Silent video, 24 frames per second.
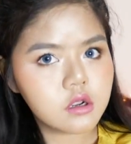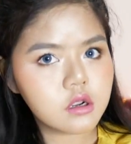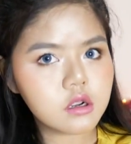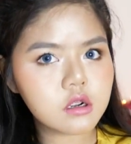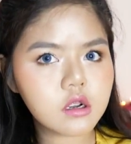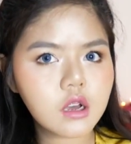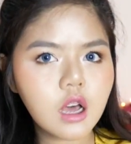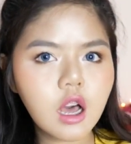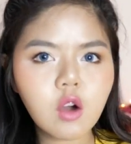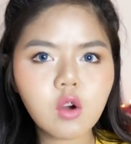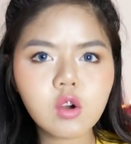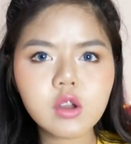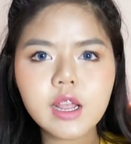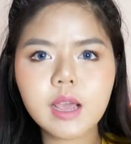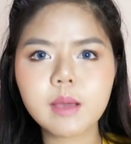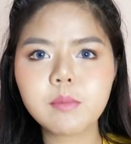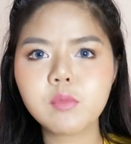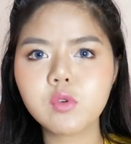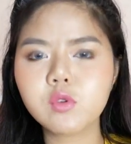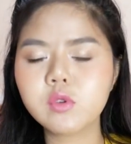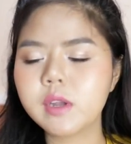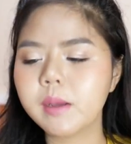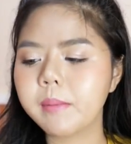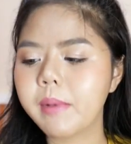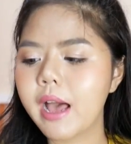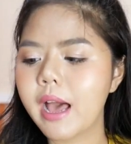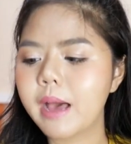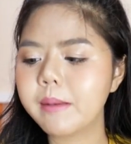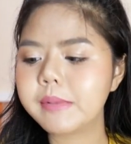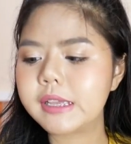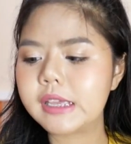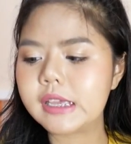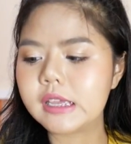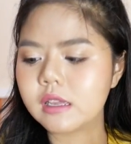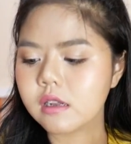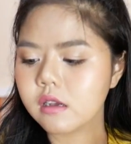เออเขาก็ทำคุณภาพ
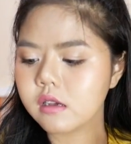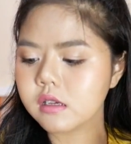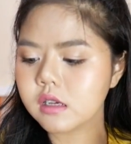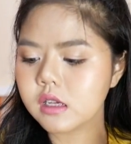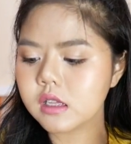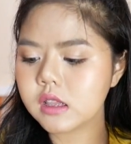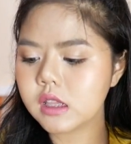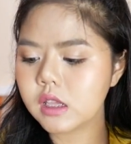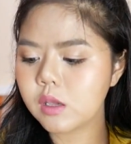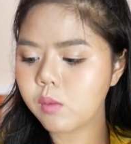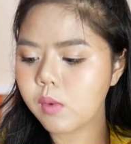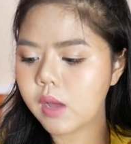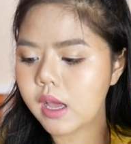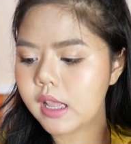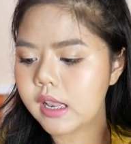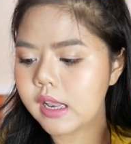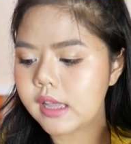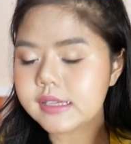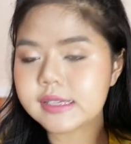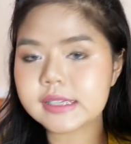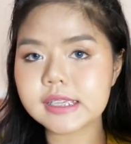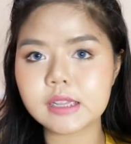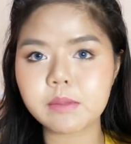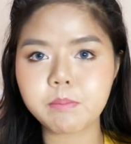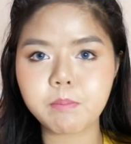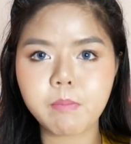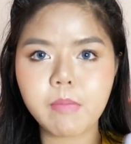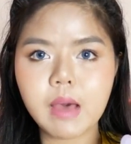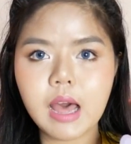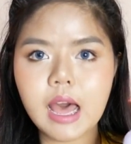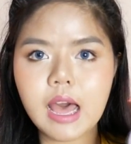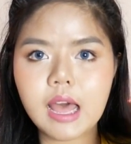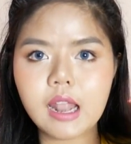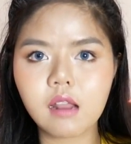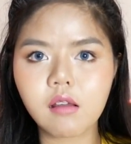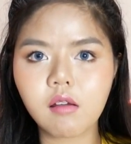ดีเนาะก็ตีว่าอันละสิบ
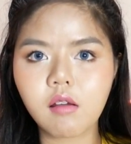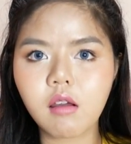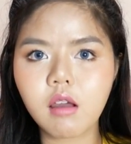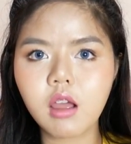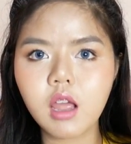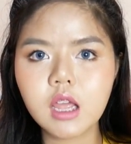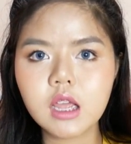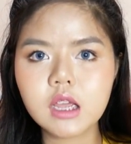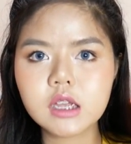บาท แล้วก็